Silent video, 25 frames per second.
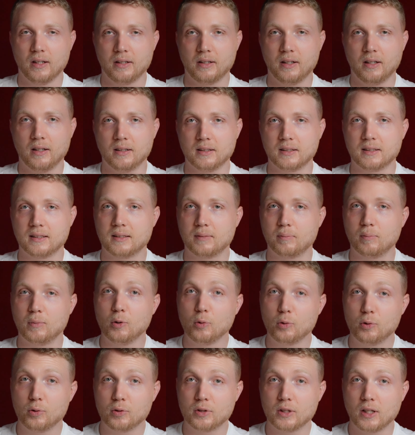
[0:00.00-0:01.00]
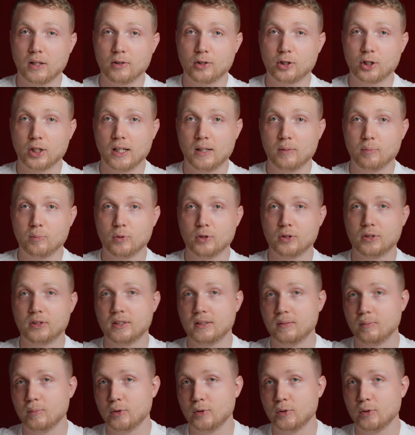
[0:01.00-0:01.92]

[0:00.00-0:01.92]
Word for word: ja, das Bluetooth ausschalten muss,